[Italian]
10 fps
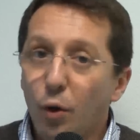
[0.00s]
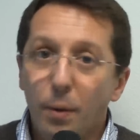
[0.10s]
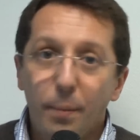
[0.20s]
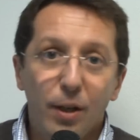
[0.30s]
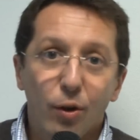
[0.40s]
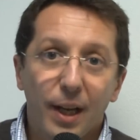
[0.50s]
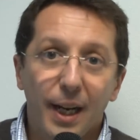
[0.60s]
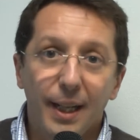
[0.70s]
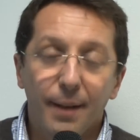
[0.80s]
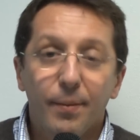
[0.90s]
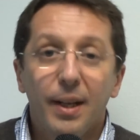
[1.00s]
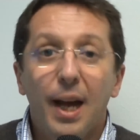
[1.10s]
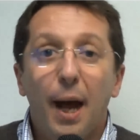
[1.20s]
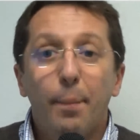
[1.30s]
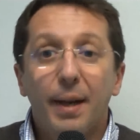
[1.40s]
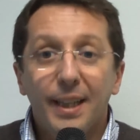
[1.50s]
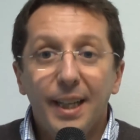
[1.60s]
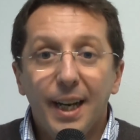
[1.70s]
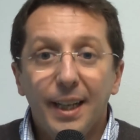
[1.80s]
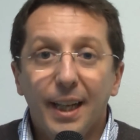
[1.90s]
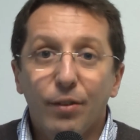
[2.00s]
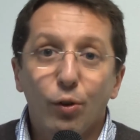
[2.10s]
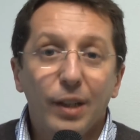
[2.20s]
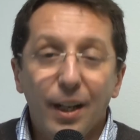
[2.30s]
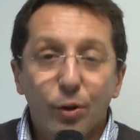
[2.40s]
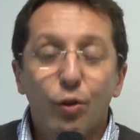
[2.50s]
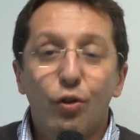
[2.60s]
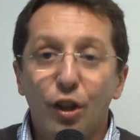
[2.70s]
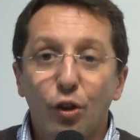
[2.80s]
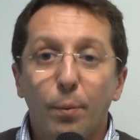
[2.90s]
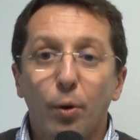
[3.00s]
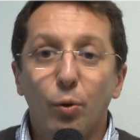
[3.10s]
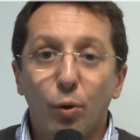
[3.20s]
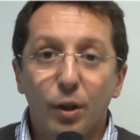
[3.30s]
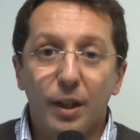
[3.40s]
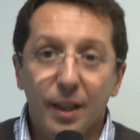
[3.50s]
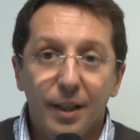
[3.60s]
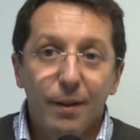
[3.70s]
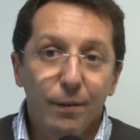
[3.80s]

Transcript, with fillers: come meglio crede, a partire da soltanto 100 prodotti,